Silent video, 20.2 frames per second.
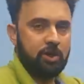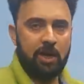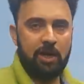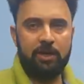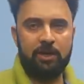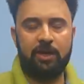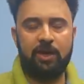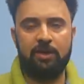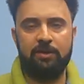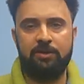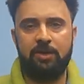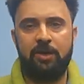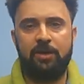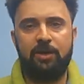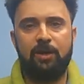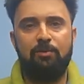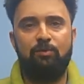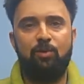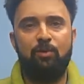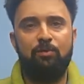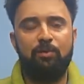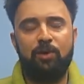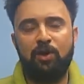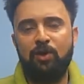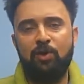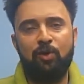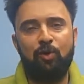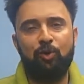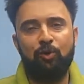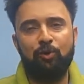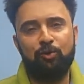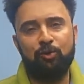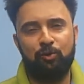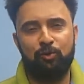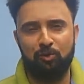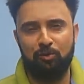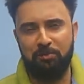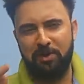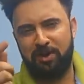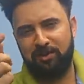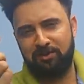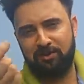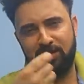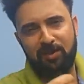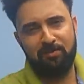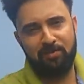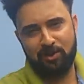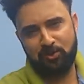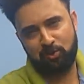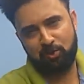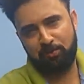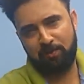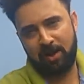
शायर कहता कि मुमकिन हो तो तुम्हें दिल में